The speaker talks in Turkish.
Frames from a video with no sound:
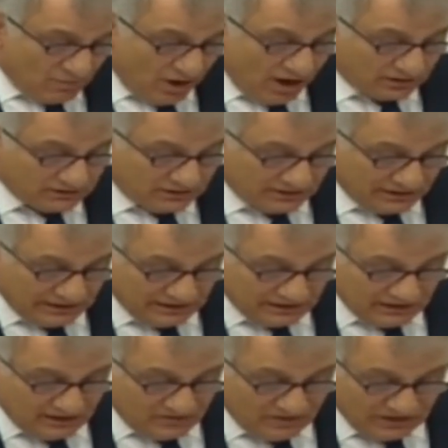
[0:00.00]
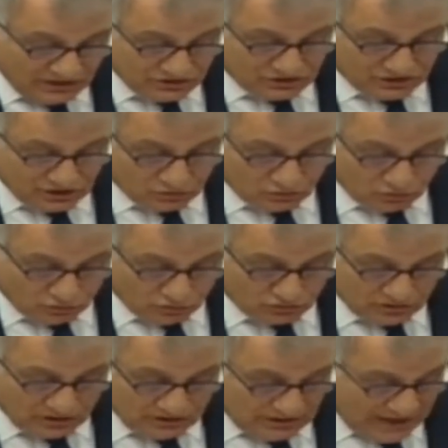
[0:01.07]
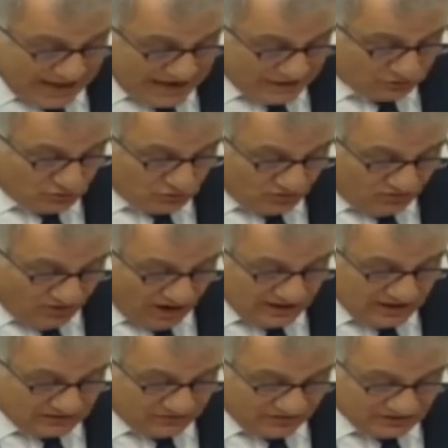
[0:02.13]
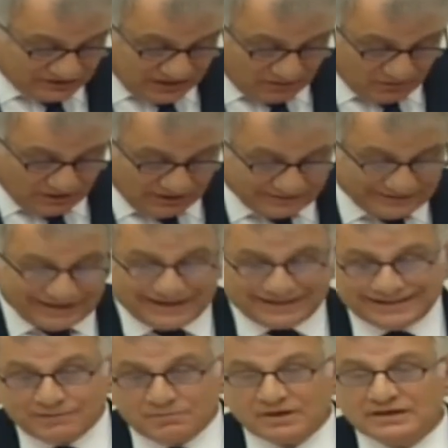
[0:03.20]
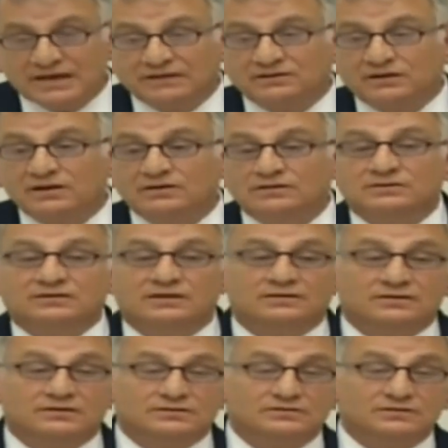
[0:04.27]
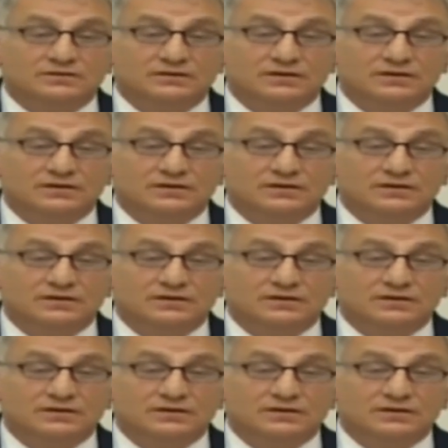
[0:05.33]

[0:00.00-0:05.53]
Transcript: bağlı, ilgili ve ilişkili kuruluşların her türlü faaliyet ve işlemlerini denetleme yetkilidir dediniz.